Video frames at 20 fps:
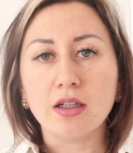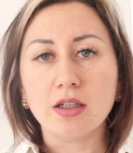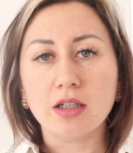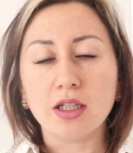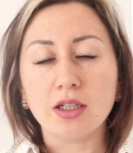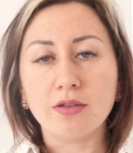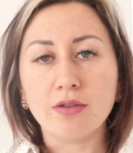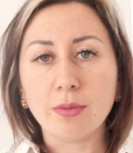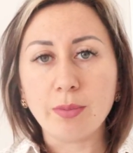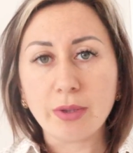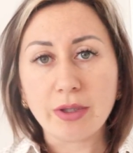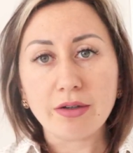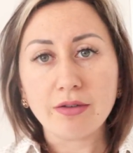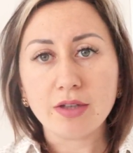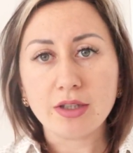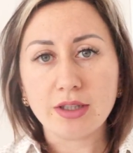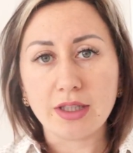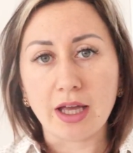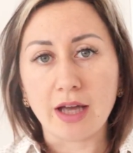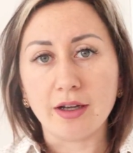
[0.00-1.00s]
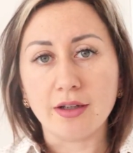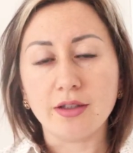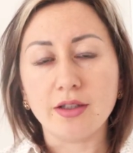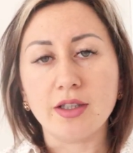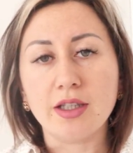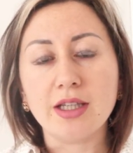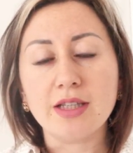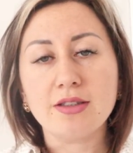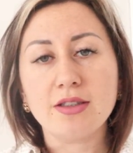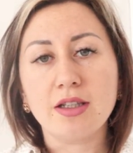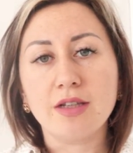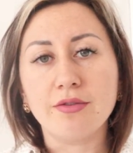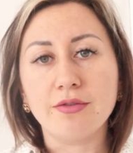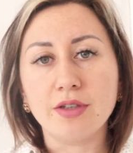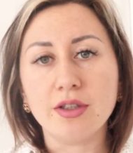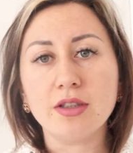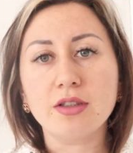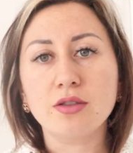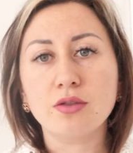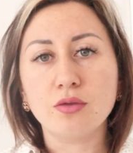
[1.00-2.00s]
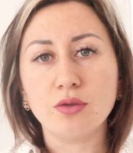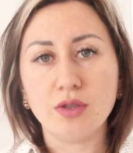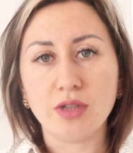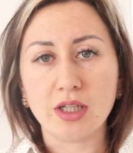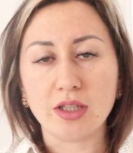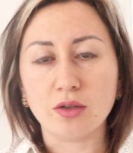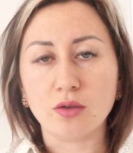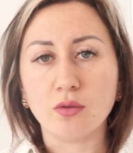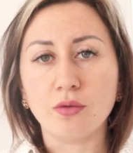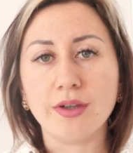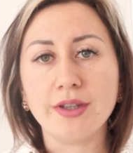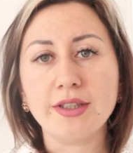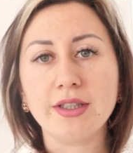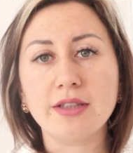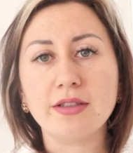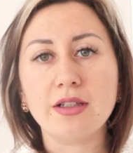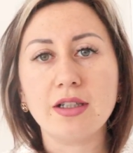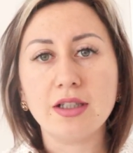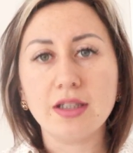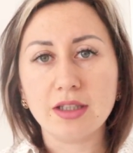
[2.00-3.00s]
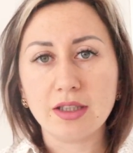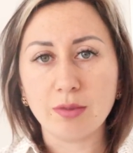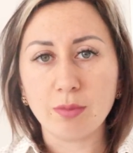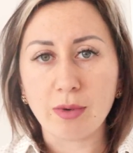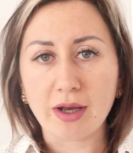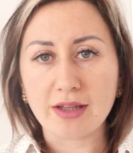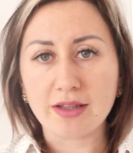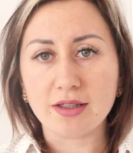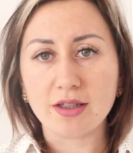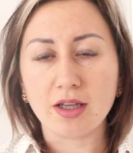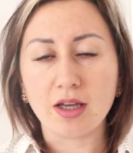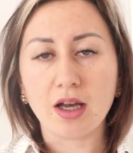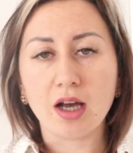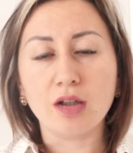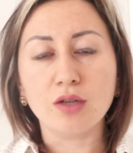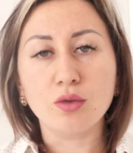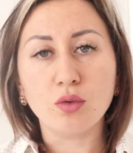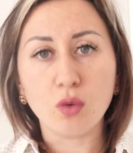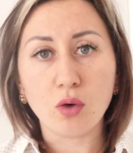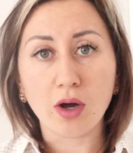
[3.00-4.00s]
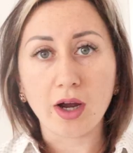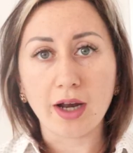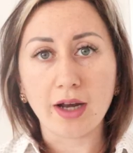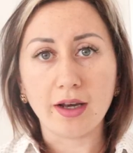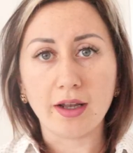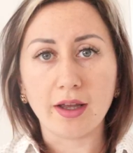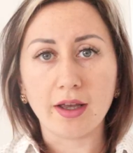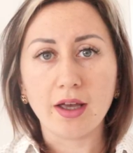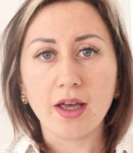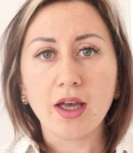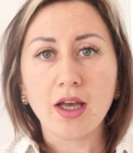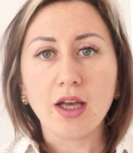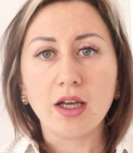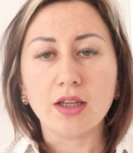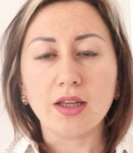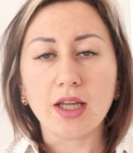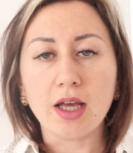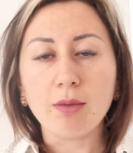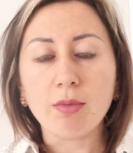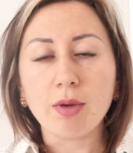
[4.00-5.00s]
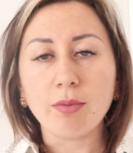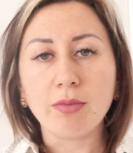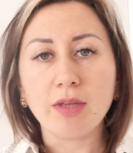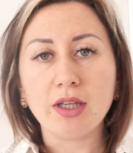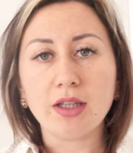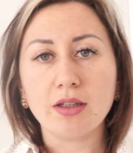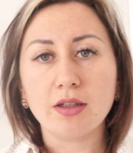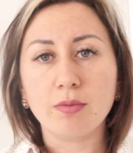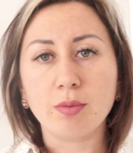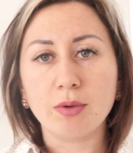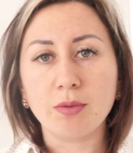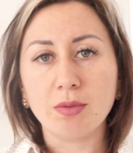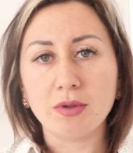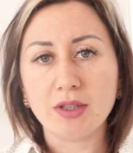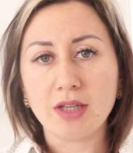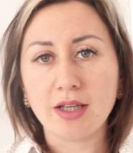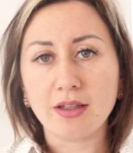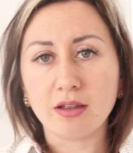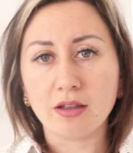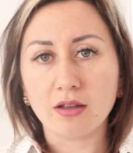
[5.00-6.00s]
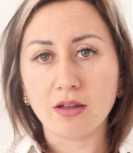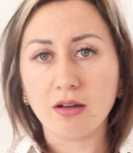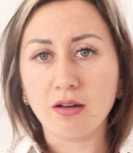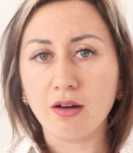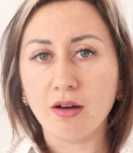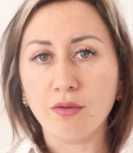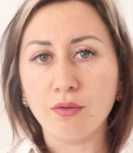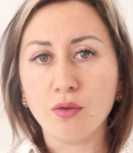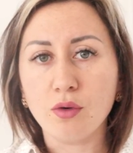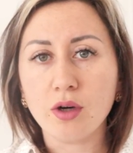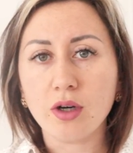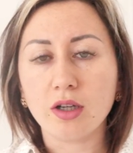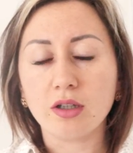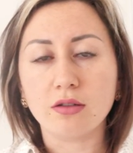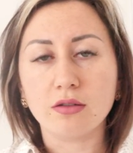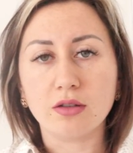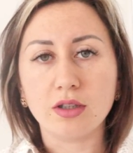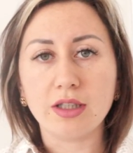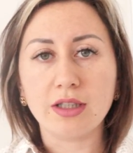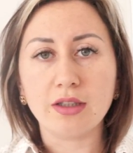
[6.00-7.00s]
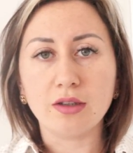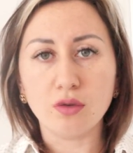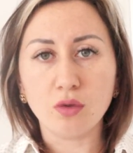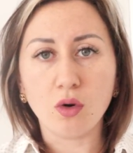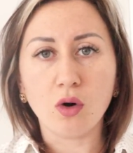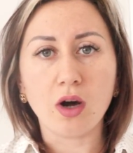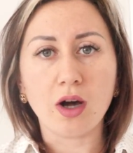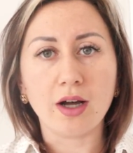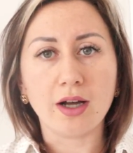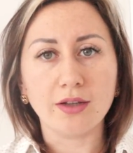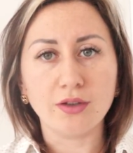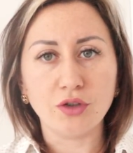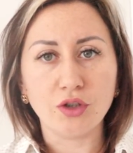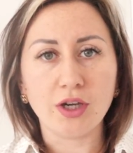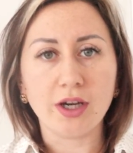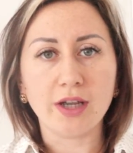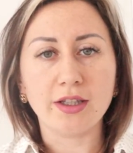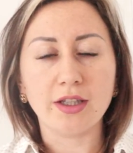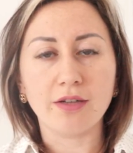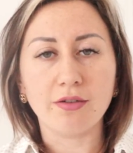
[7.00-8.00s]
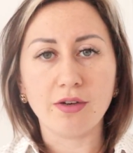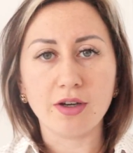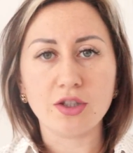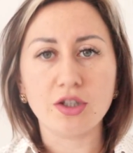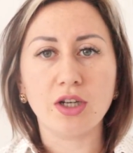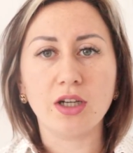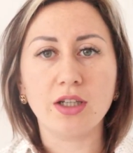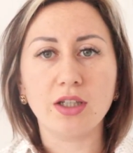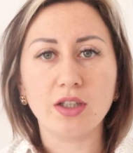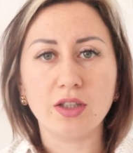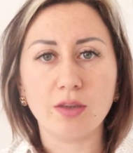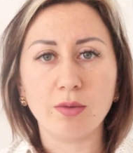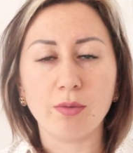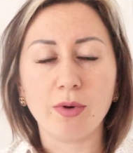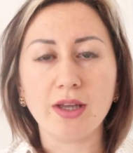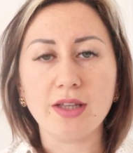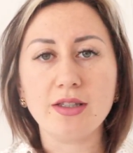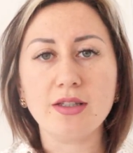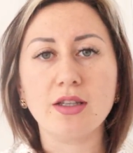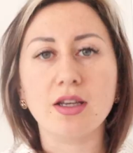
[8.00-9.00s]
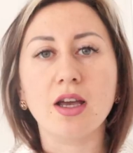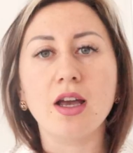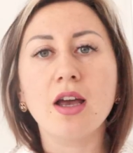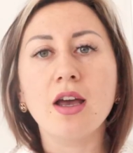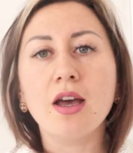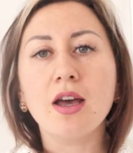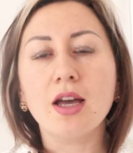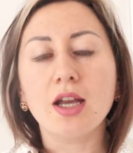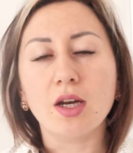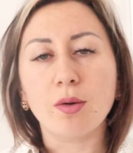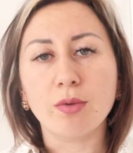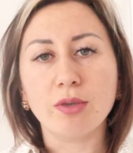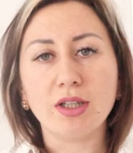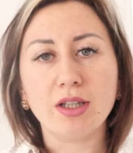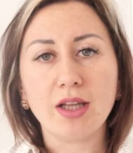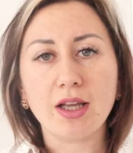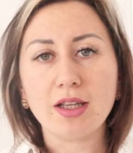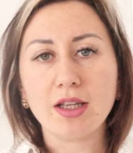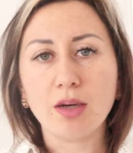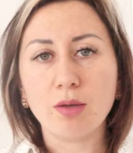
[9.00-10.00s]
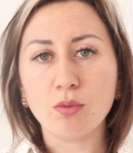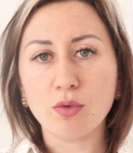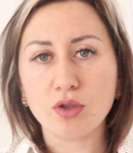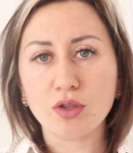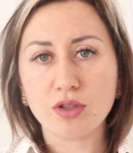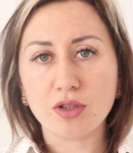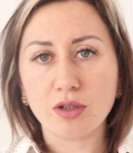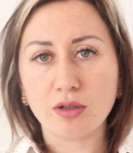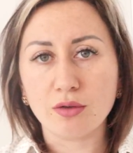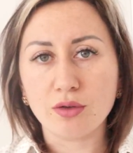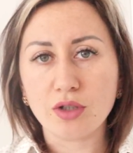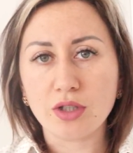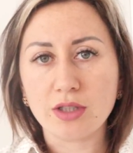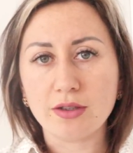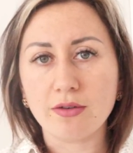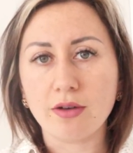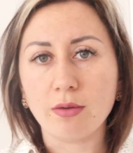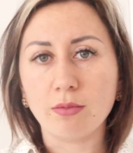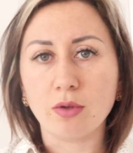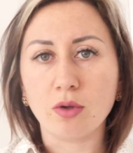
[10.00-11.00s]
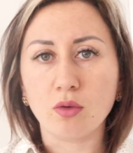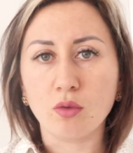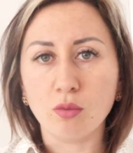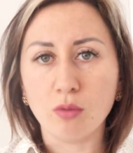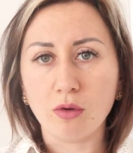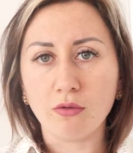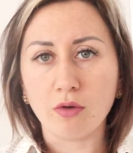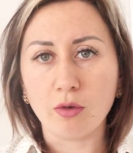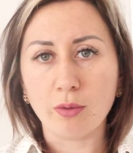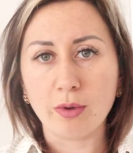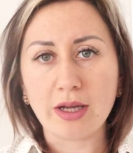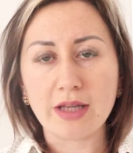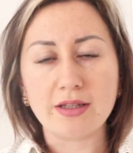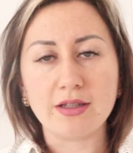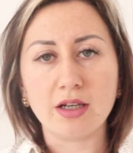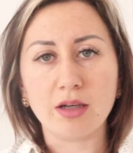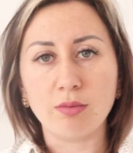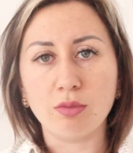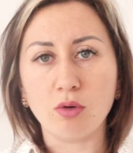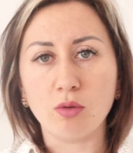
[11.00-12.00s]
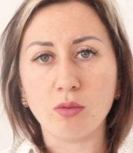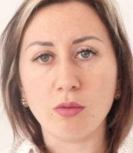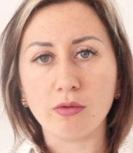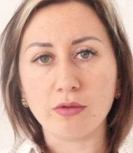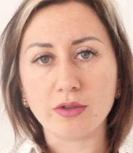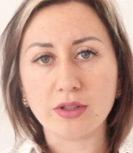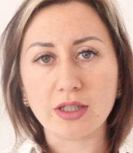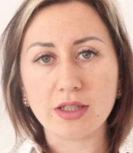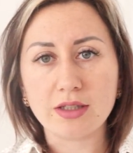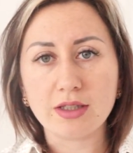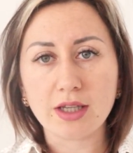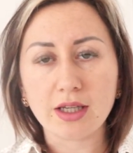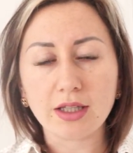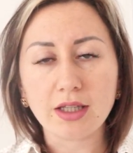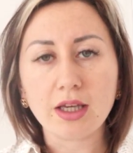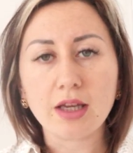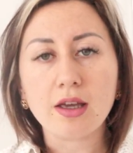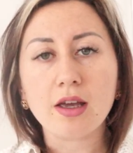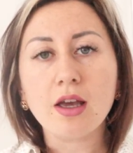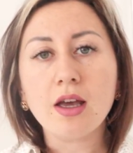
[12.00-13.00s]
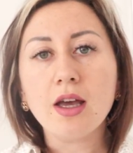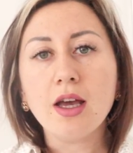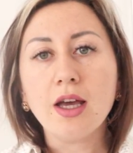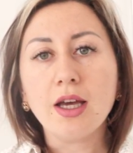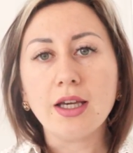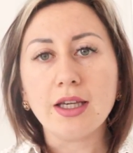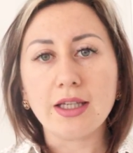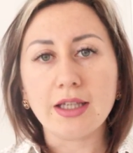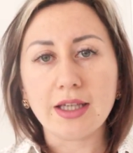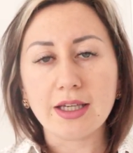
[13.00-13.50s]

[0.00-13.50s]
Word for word: Э, во-первых, так, если вы студент, у вас есть легитимация актуальная, на момент подписания договора и до окончания вашей легитимации работодатель может заключить с вами умову о праце либо умову возлицения, и